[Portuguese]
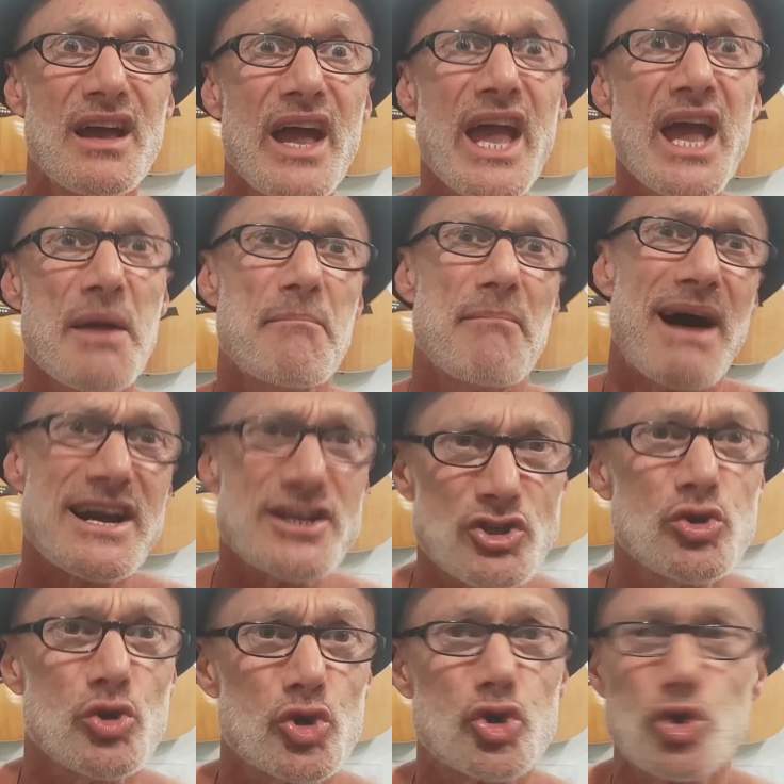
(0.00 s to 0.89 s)
É
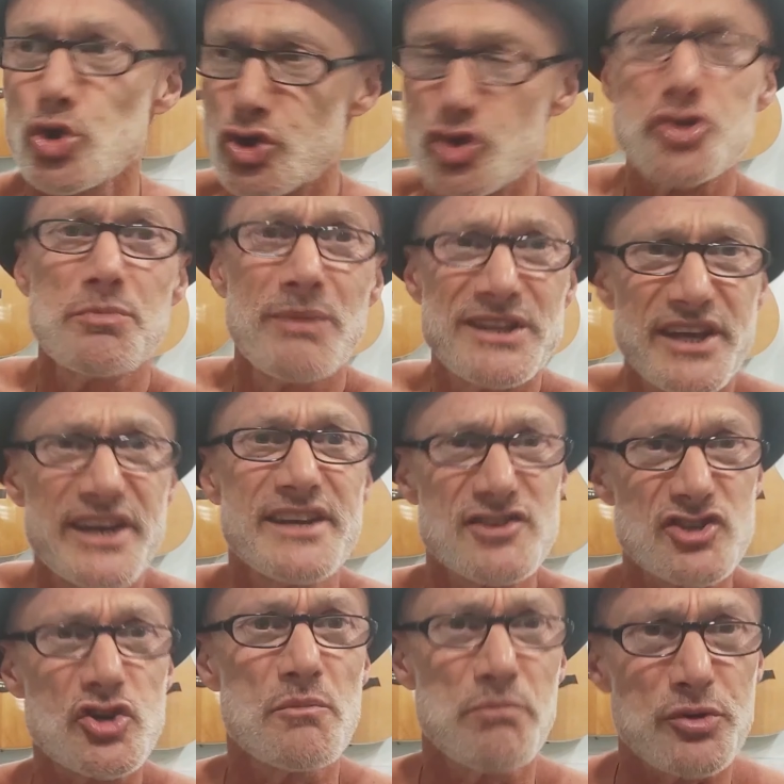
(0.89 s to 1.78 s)
mais do que justo, os
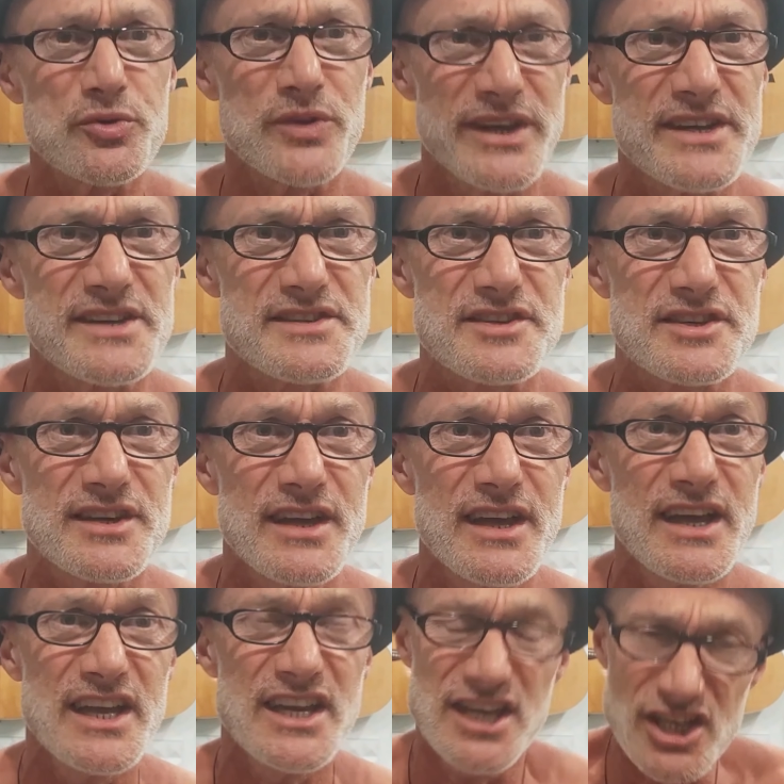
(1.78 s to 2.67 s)
madeirenses são portugueses.
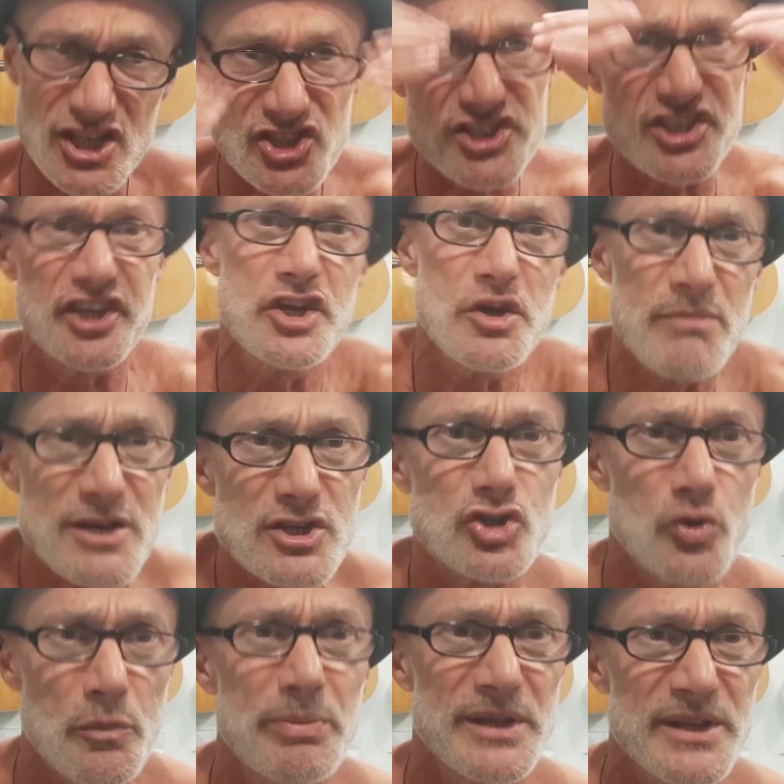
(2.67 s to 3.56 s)
E isto seria uma
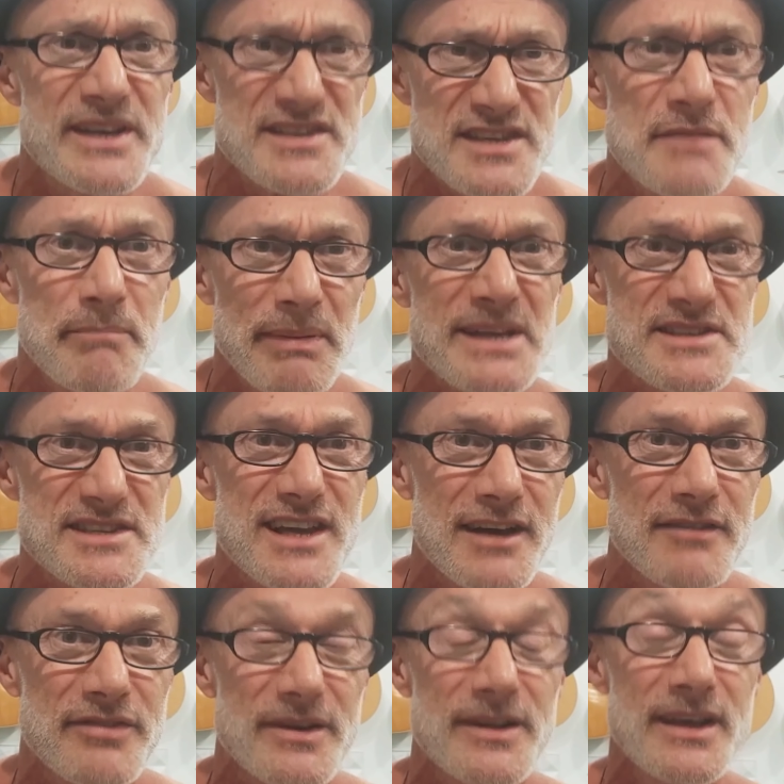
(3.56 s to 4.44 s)
estupidez
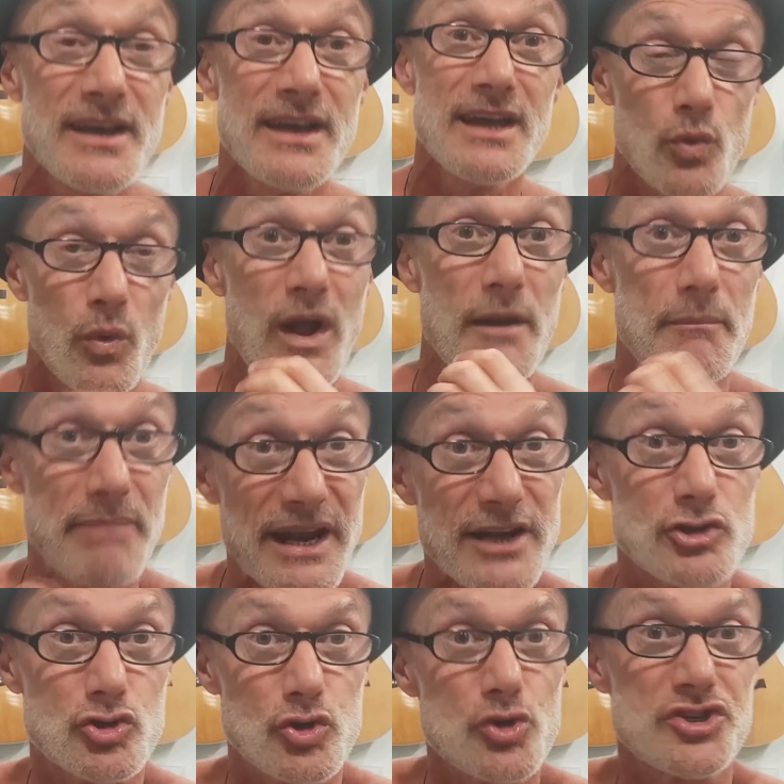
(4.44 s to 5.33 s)
impensável. O
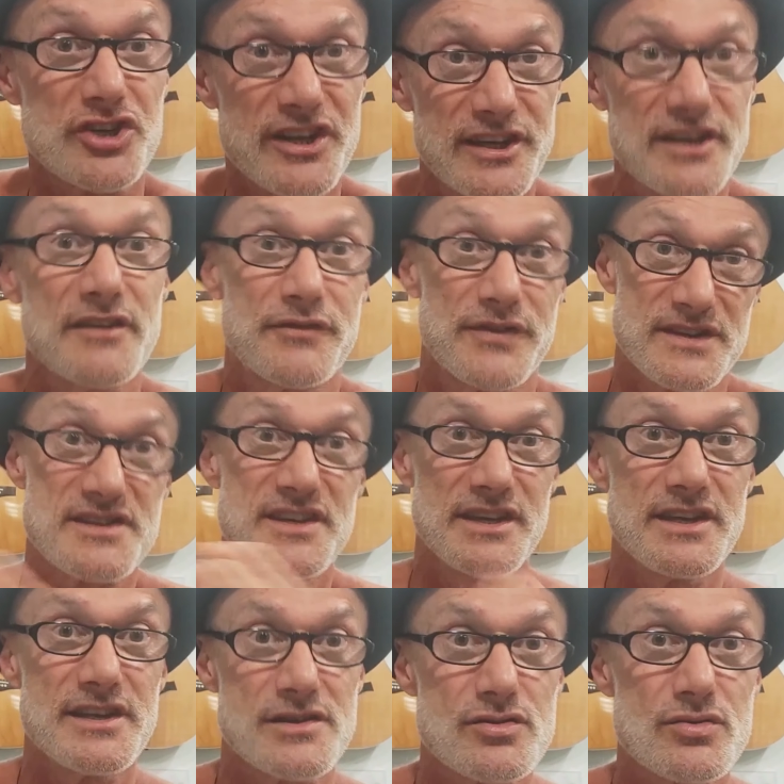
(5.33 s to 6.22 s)
Alberto João Jardim
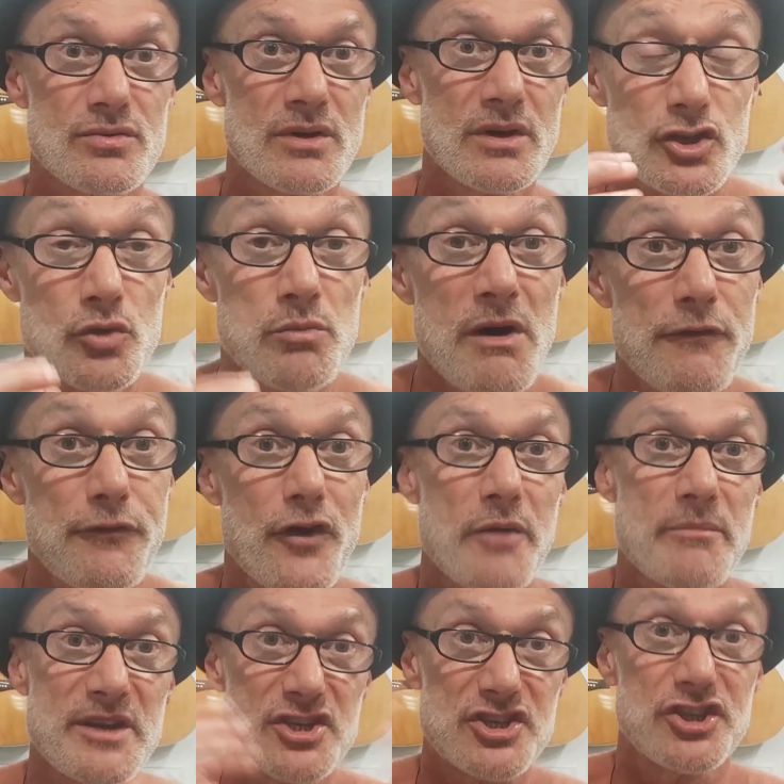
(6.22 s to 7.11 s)
fazia isso de uma
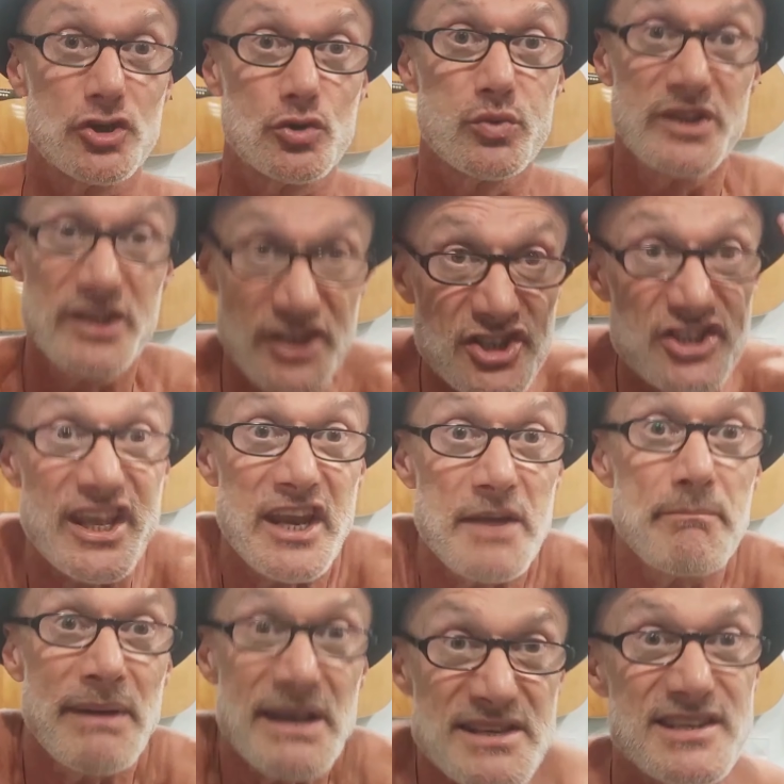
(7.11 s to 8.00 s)
forma instituída, isto era
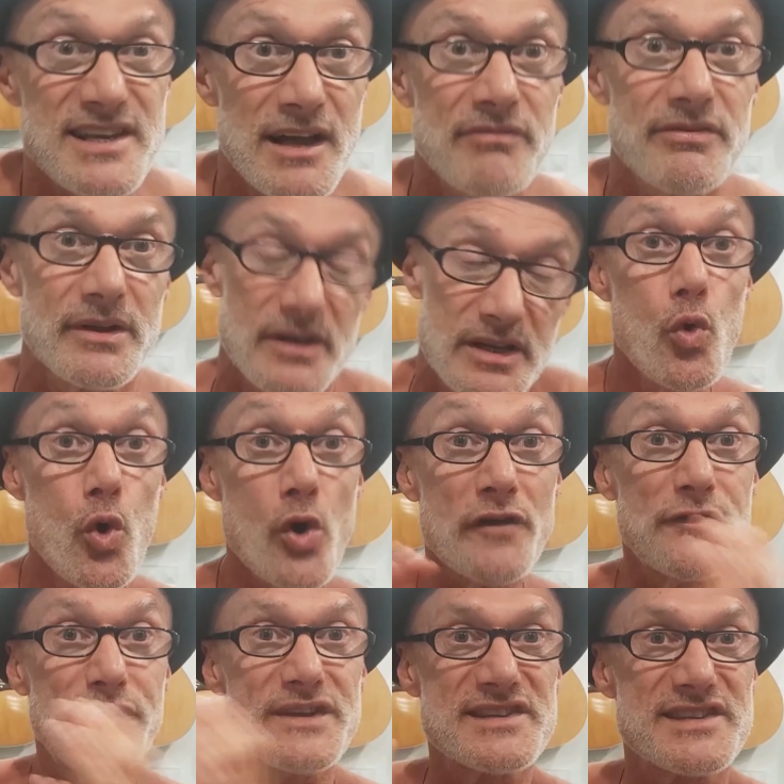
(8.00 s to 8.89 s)
impensável.
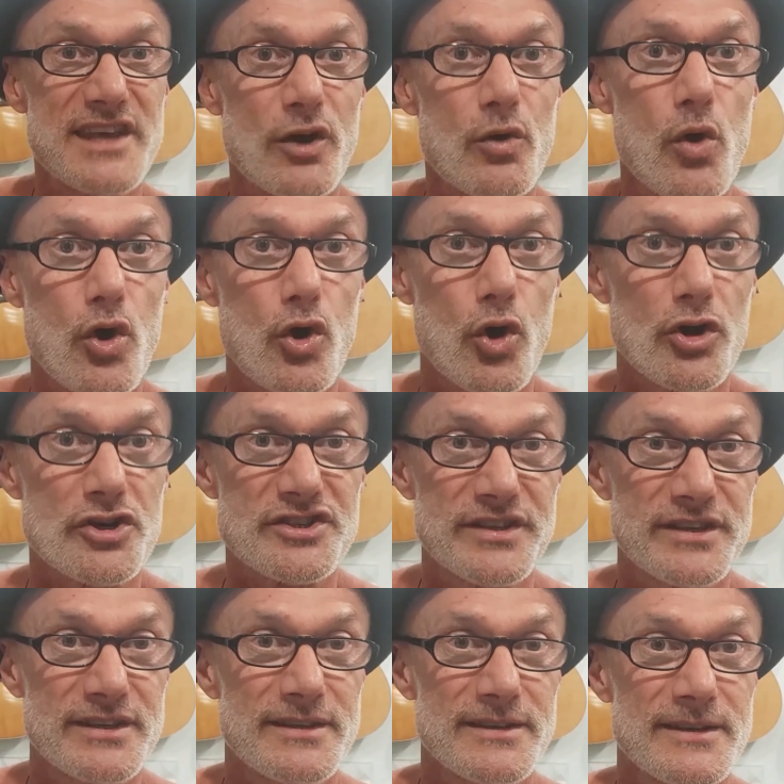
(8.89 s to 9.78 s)
O que fizeram ao
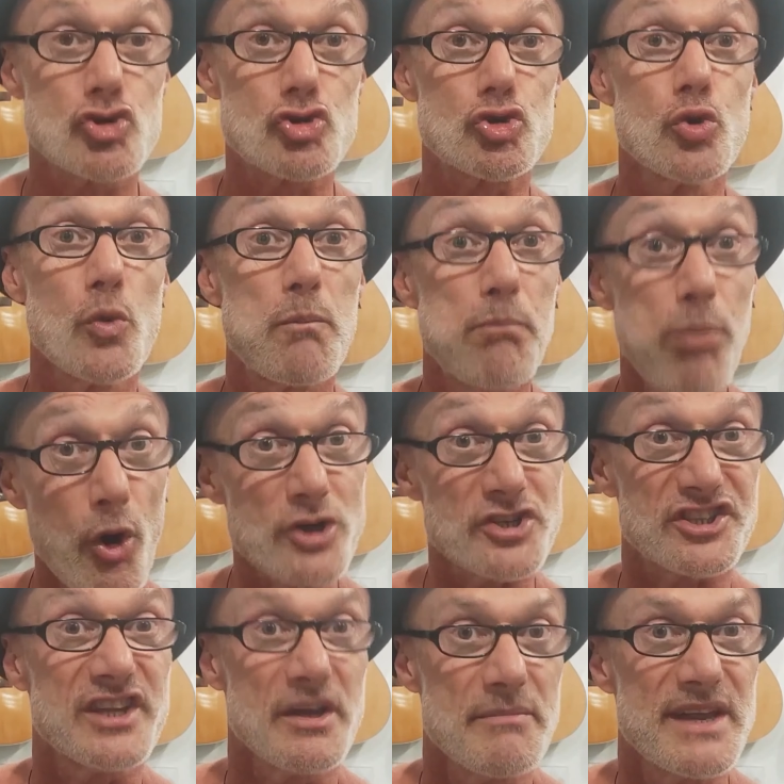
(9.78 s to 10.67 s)
Costa,
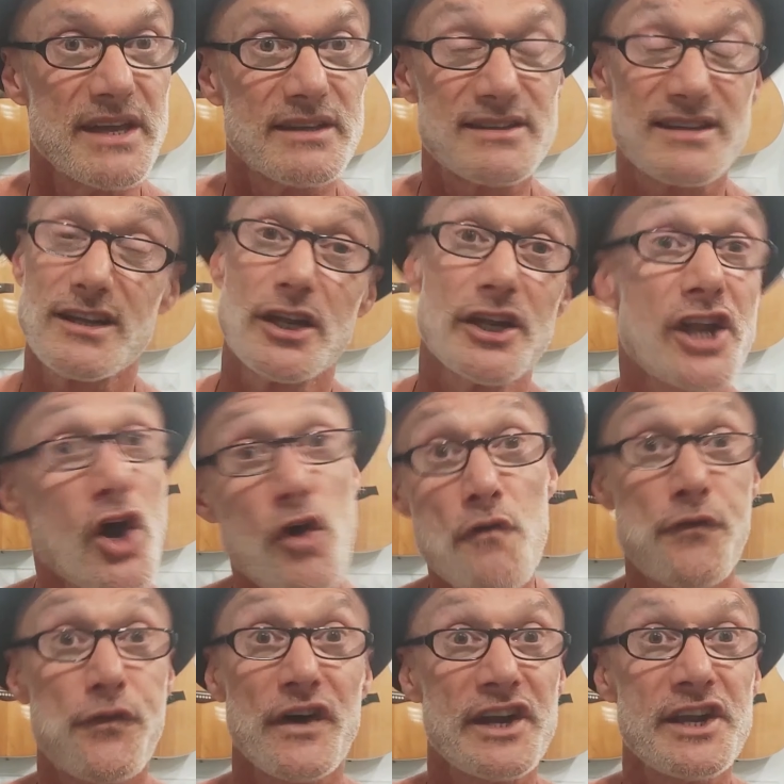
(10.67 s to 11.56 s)
supostamente ele
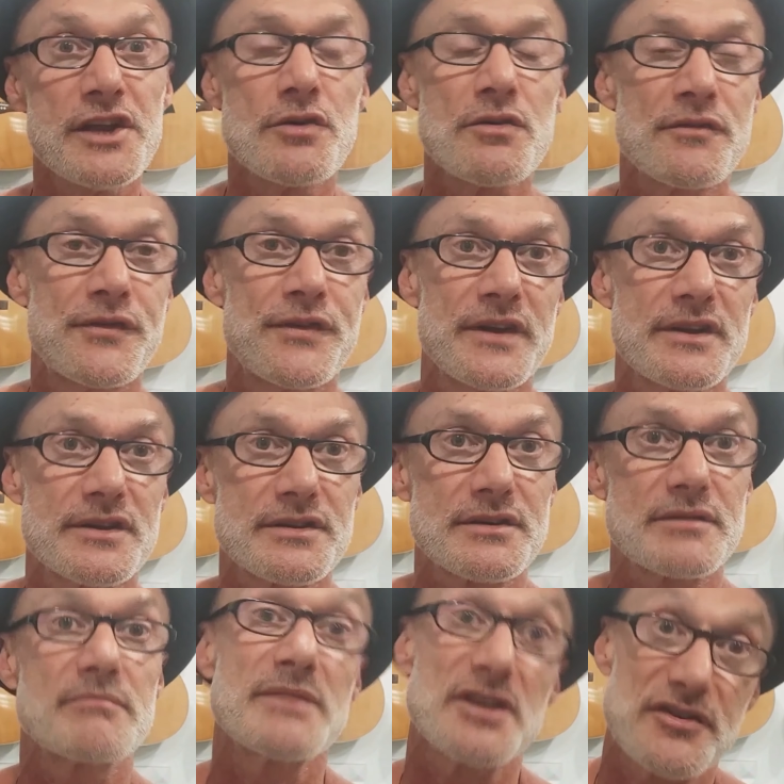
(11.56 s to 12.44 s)
não faria o que
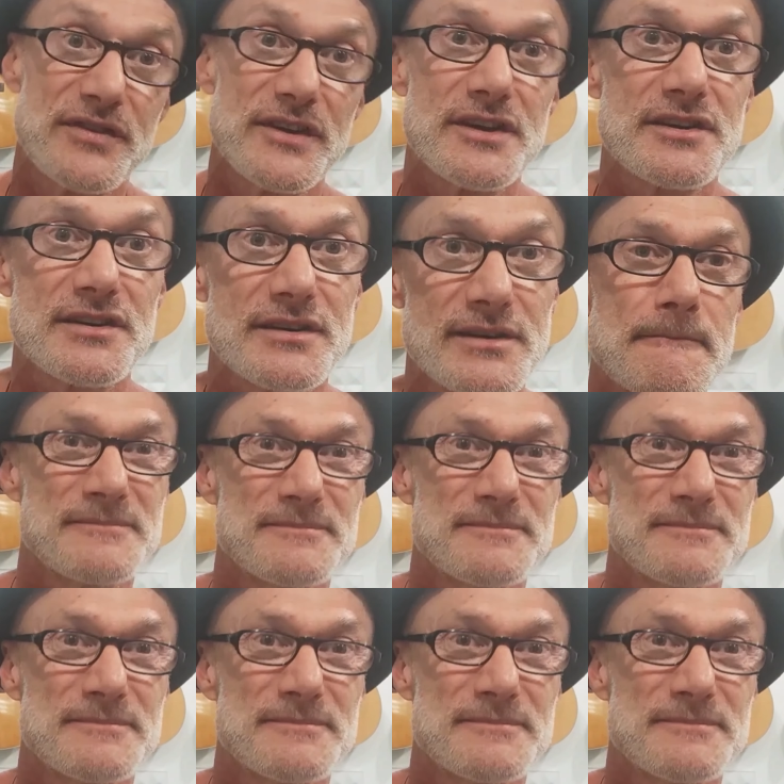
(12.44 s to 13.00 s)
fez, mas fez.